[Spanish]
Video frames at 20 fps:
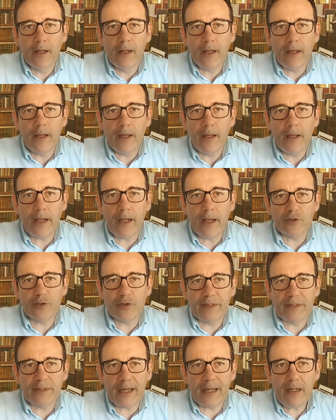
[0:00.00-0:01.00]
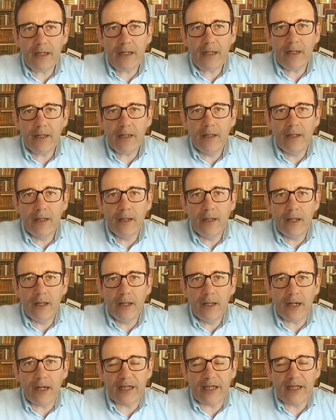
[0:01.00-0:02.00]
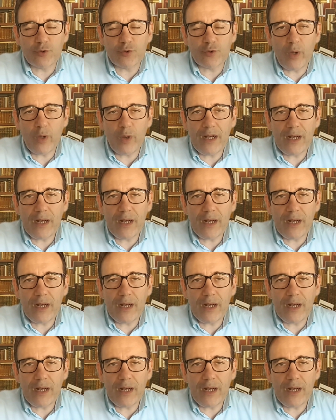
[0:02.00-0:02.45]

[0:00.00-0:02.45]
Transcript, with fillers: El hospital, la escuela